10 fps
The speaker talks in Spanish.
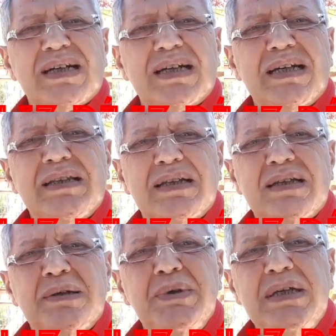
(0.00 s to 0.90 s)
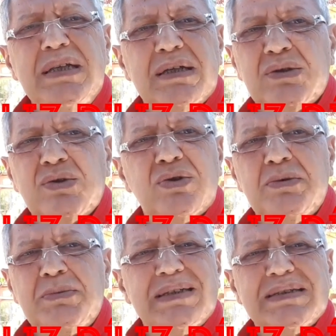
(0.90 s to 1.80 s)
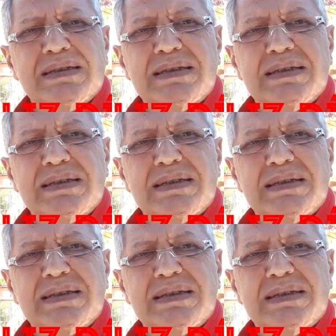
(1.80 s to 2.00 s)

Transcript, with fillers: agentes de vida, todo lo demás,